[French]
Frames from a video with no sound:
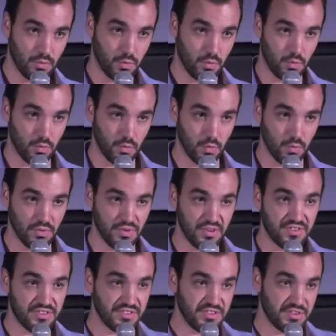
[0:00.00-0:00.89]
qu'on
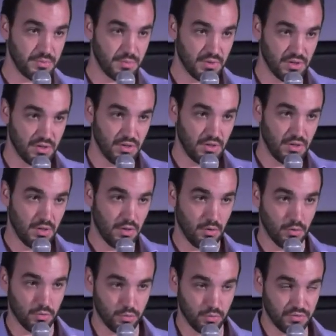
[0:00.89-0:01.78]
estime
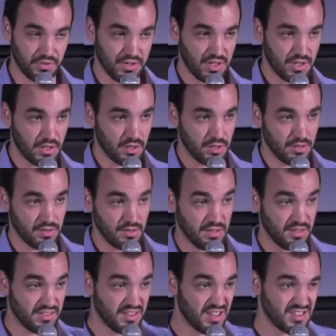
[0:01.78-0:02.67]
en souffrir
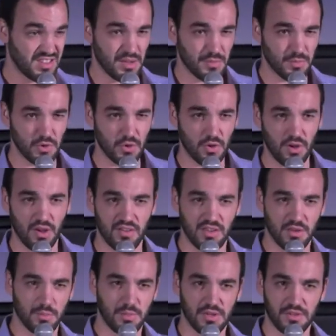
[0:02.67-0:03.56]
d'un tas de capteurs
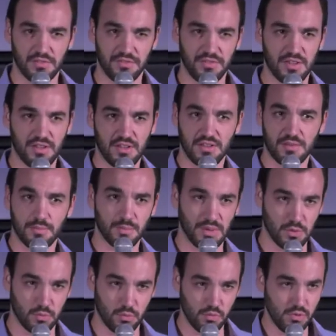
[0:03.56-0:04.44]
avec plein de fils
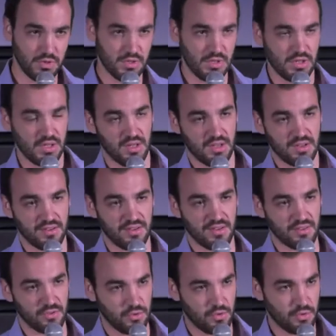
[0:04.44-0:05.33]
partout c'est
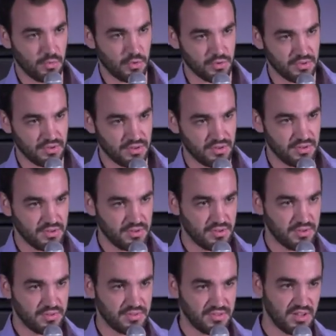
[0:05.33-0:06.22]
à se
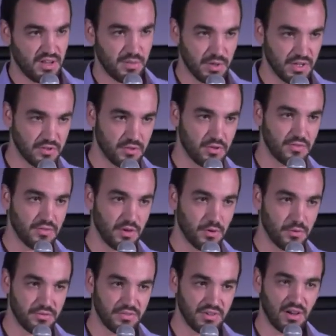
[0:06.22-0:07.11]
demander si la personne va
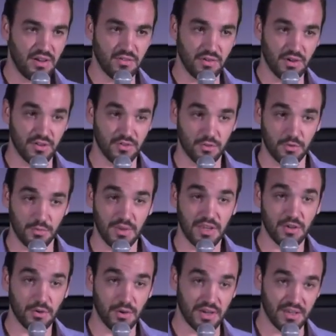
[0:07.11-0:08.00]
réussir à avoir un
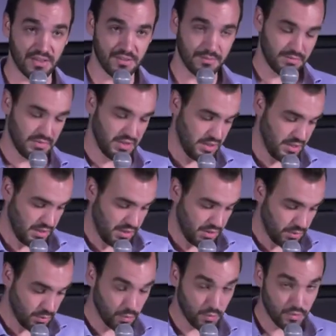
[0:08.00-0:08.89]
sommeil correct.
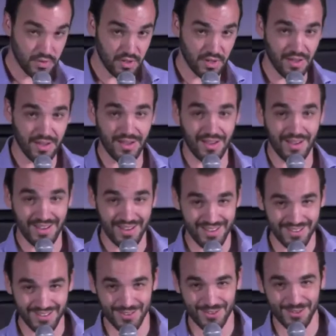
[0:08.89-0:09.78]
Donc, un des